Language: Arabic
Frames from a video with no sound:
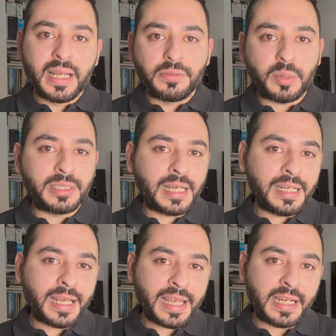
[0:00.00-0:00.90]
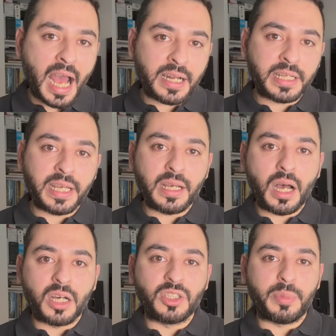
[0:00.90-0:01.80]
فبالتالي هي الحركة
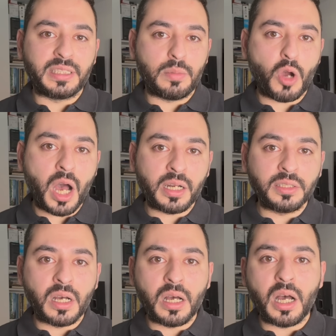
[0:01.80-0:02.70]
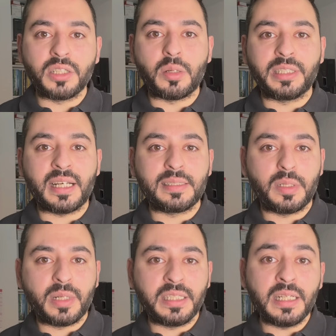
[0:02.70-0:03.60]
أغضبت المعارضة أغضبت حزب
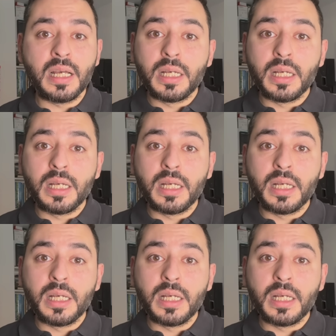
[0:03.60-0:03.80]
البديل